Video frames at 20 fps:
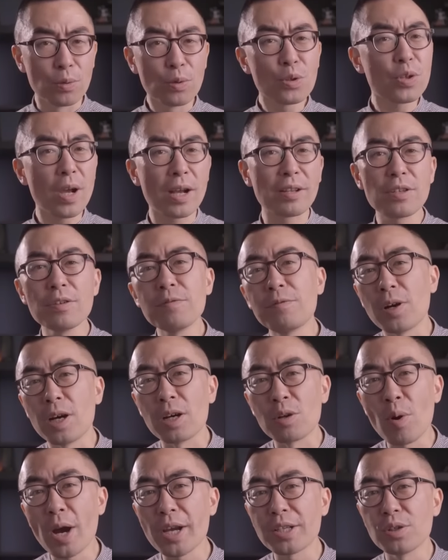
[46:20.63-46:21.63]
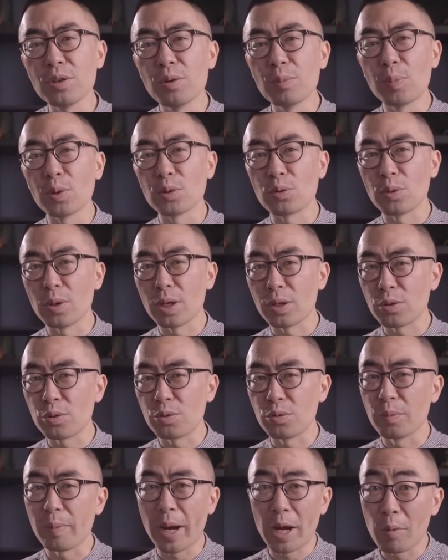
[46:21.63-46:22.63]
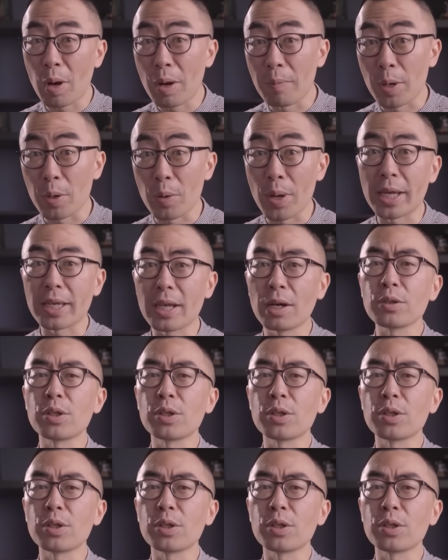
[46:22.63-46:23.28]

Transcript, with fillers: 于是啊，政府很快就拨出了数百万美元，